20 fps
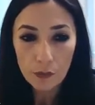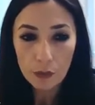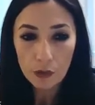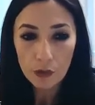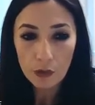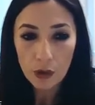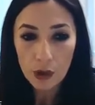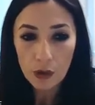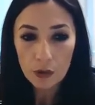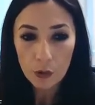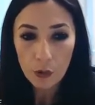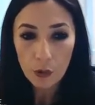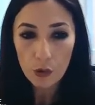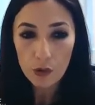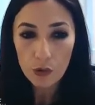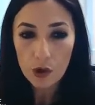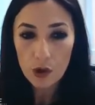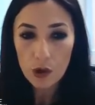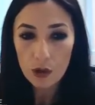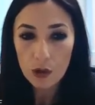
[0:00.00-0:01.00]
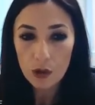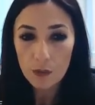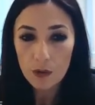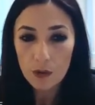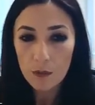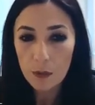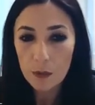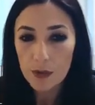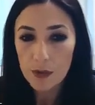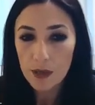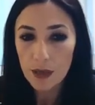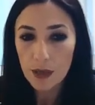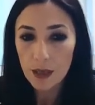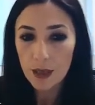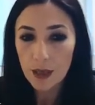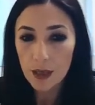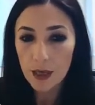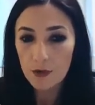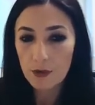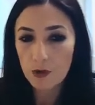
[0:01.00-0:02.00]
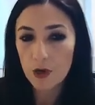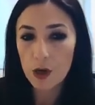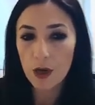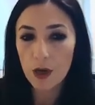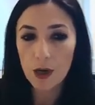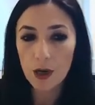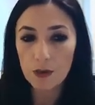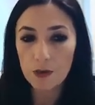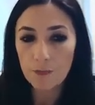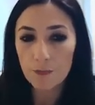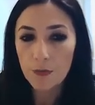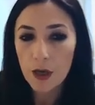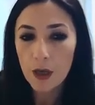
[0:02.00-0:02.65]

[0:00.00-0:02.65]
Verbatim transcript: Bunlar öncelikli bilmemiz gereken şeyler.